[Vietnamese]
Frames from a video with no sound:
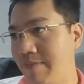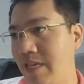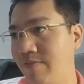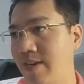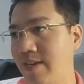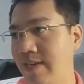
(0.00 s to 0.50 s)
tiếp
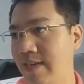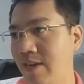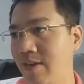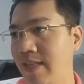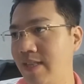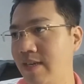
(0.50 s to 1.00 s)
từ một nữa
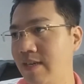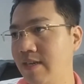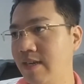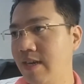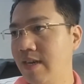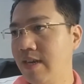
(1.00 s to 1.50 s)
đó là
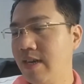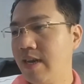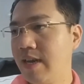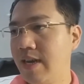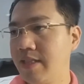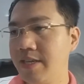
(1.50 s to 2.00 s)
từ
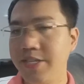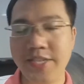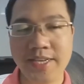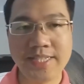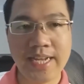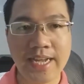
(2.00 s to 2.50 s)
uh, từ
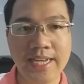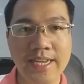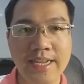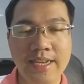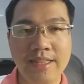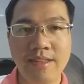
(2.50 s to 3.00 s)
trần trải
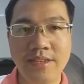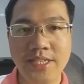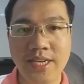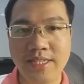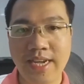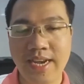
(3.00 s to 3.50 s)
từ
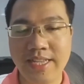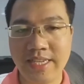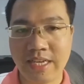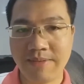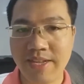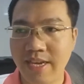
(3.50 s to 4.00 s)
trần trải là
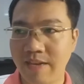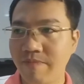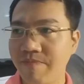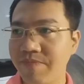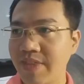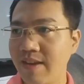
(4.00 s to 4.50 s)
gì các bạn nhỉ
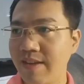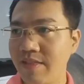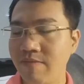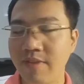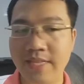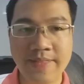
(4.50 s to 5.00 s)
à,
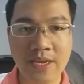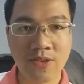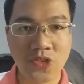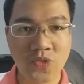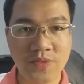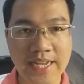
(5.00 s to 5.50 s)
từ vựng tiếp theo
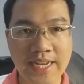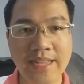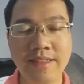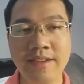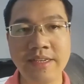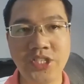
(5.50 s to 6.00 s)
của chúng ta
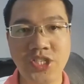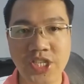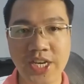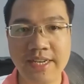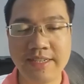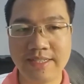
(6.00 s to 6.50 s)
là từ
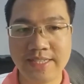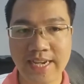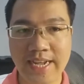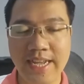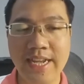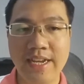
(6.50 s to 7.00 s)
trần
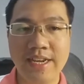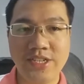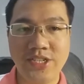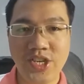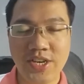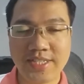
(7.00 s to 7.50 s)
trải
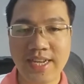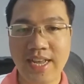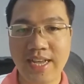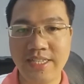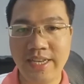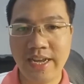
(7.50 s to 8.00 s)
trần trải
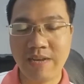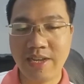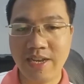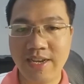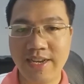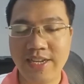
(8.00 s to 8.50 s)
là gì đấy các
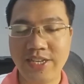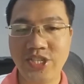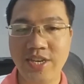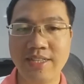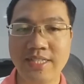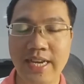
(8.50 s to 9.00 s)
bạn ơi
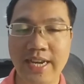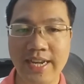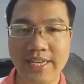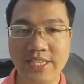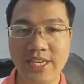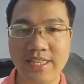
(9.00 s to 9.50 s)
trần
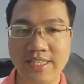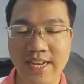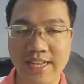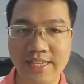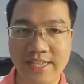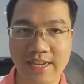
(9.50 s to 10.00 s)
trải trần
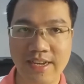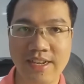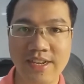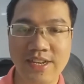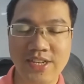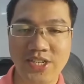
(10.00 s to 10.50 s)
trải là gì nhỉ
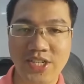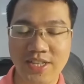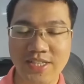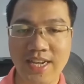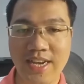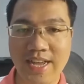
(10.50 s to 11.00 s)

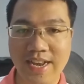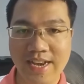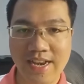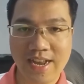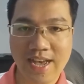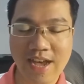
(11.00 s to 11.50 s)
trần trải
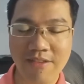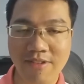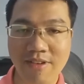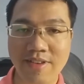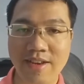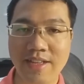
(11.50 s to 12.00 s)
là đang
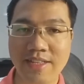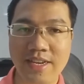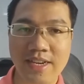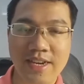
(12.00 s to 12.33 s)
không là